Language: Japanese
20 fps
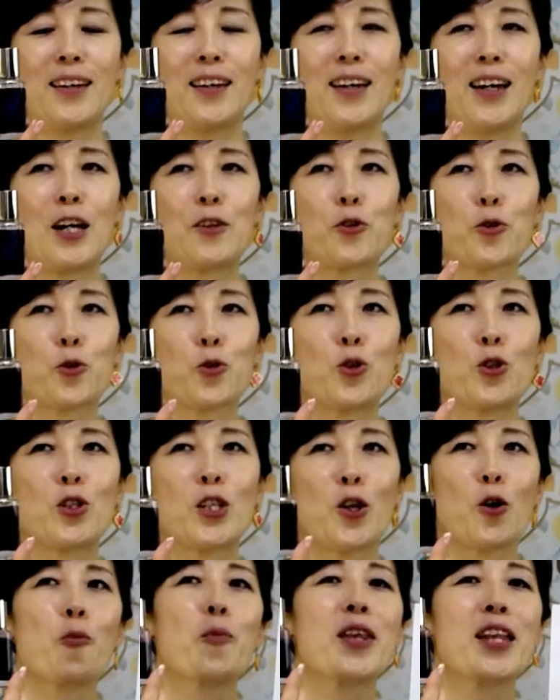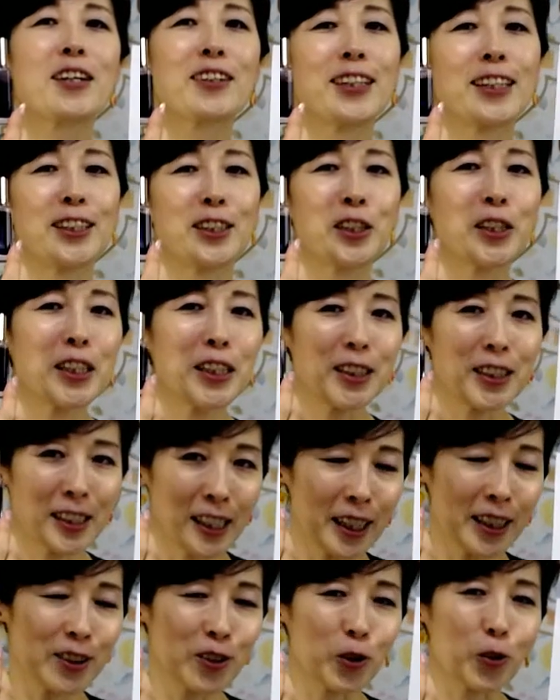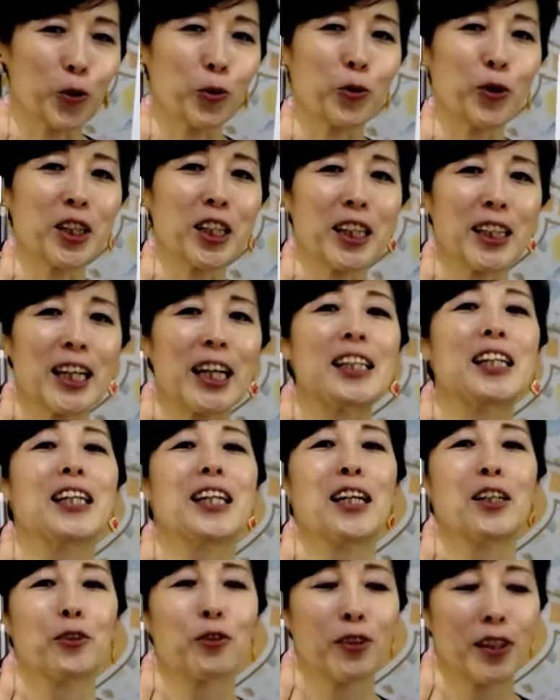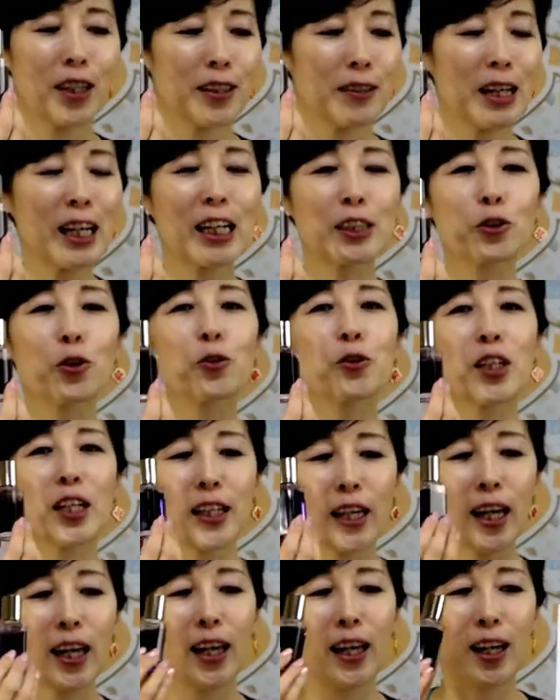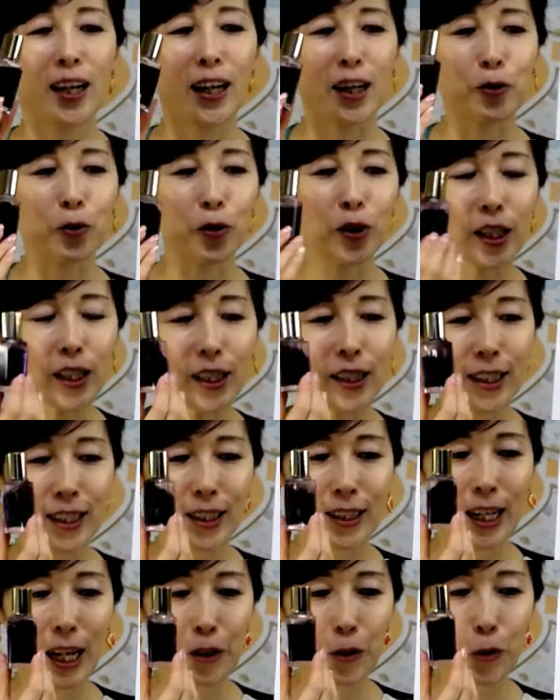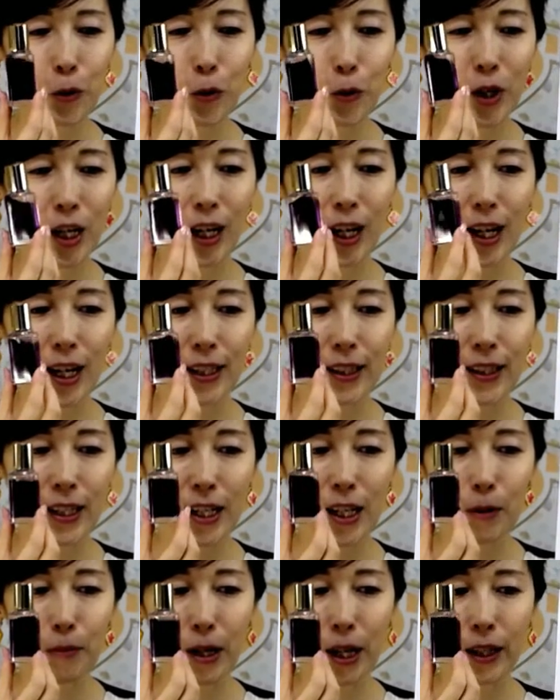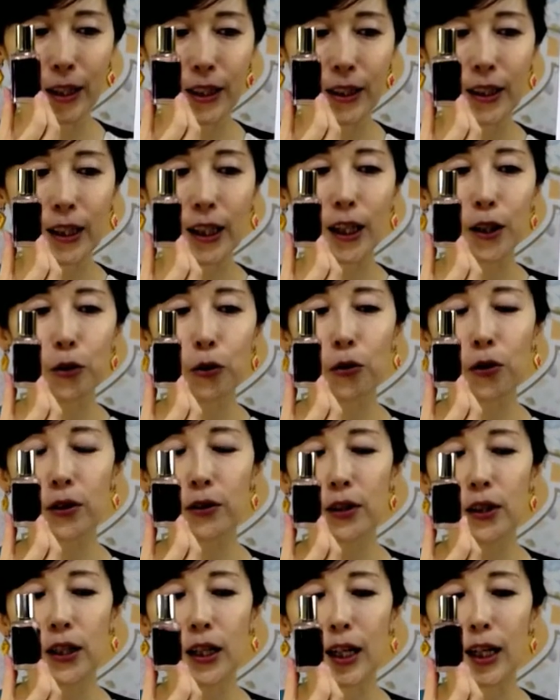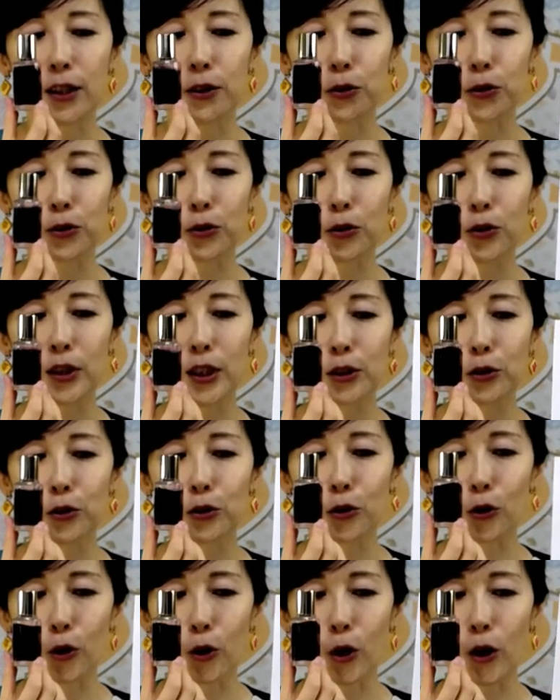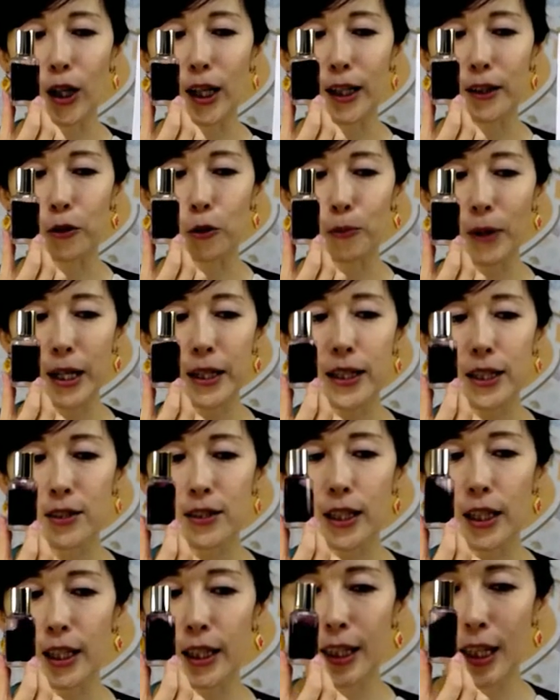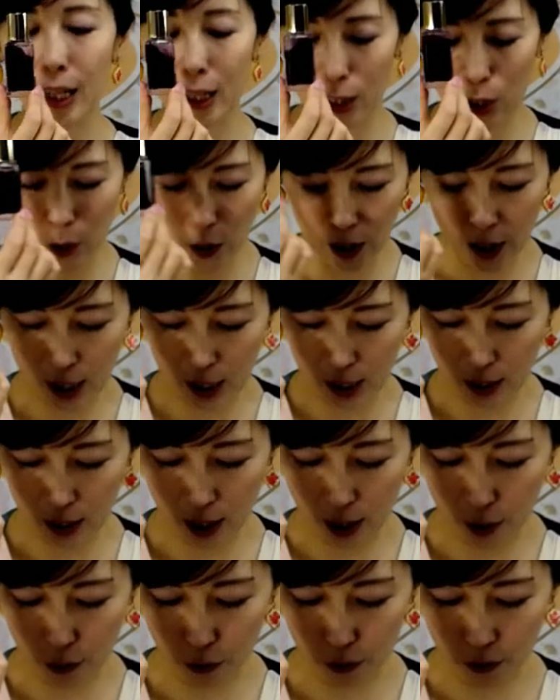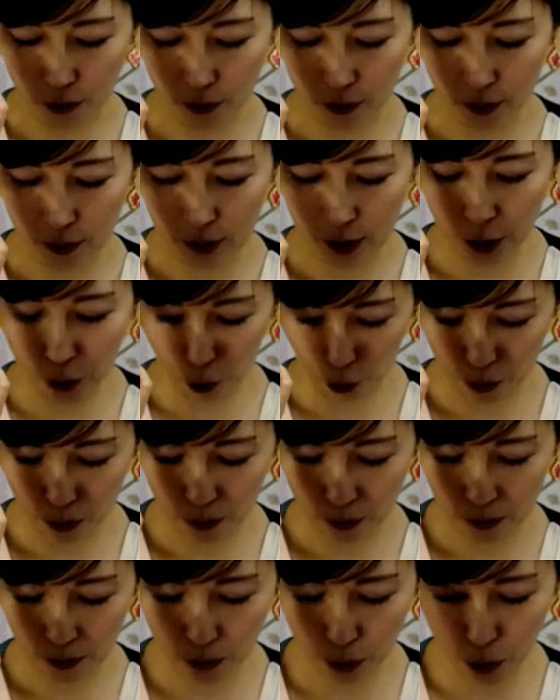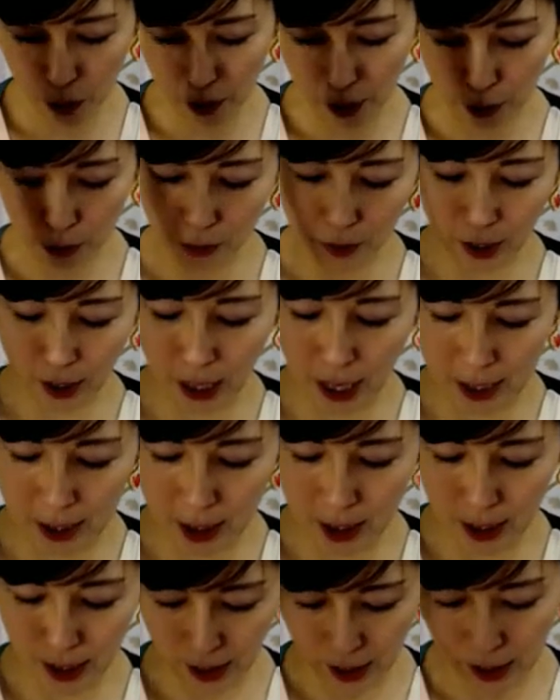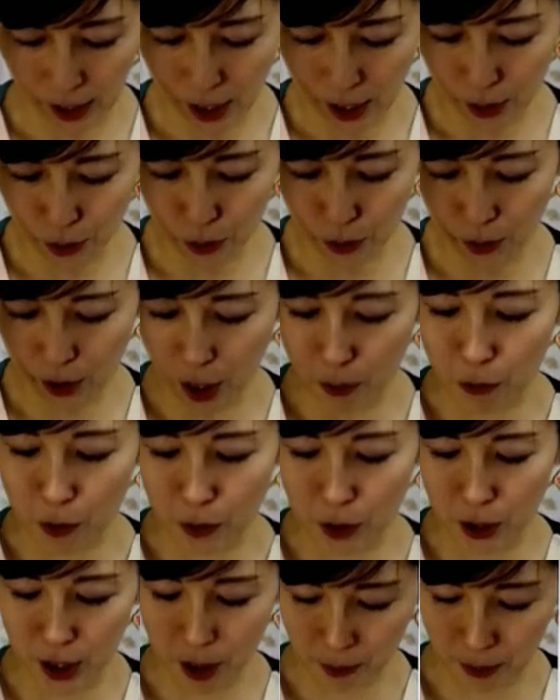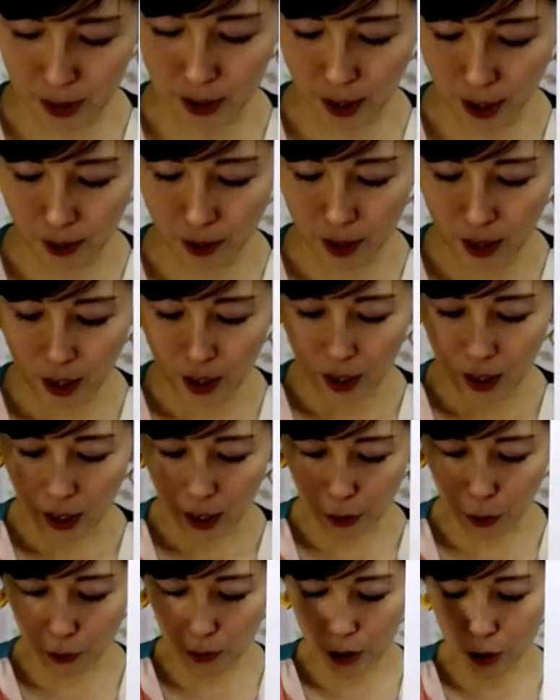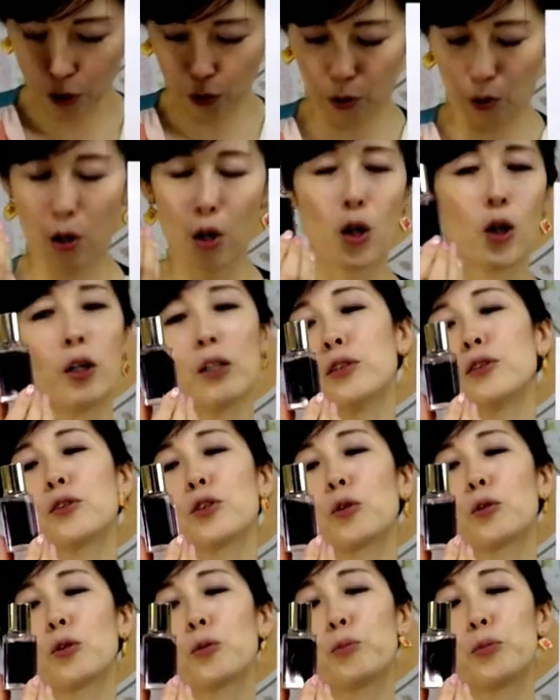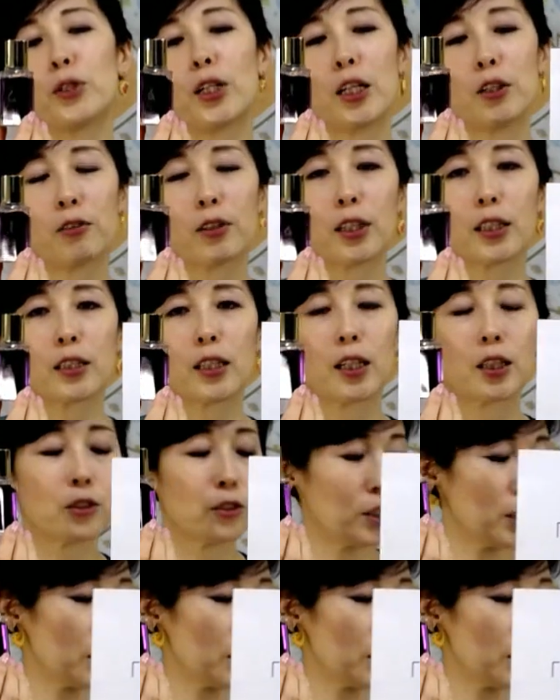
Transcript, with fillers: あと空気読めないねちょっと雰囲気になってたりとか、なんかそんなねあのいいあの効果が出ればいいんだけど、あのそういったちょっとあのマイナス的なあの人の時はそんな感じになってたりするかもしれません。あとはちょっと、うん、とプライドが高す